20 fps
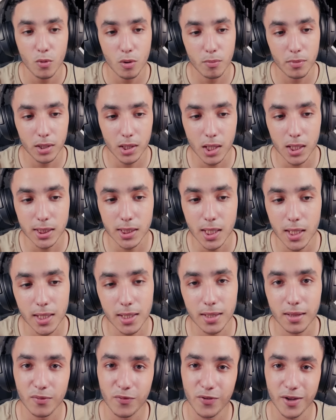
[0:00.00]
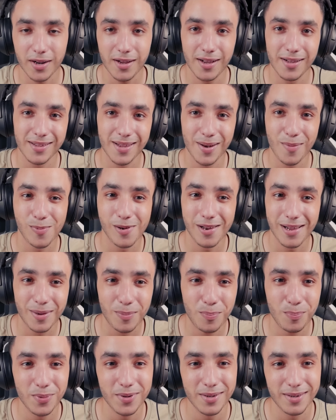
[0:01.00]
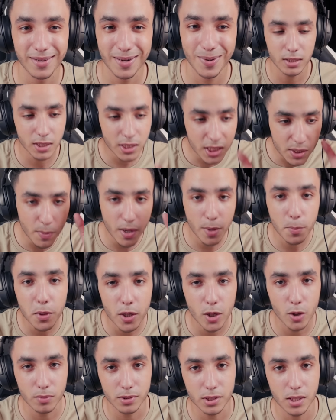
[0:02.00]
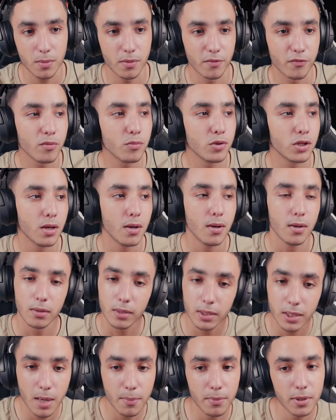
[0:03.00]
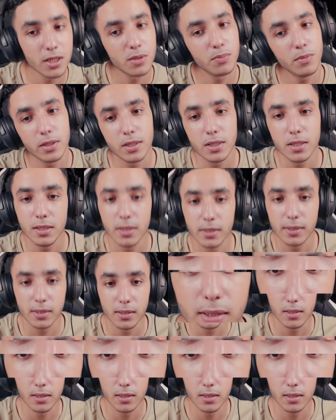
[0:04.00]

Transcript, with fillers: المهم اصلا هاد الفرقه ديال بلاك بينك راه نسمع بيهم زعما فهمتي كان عمري سمعت شي ديسك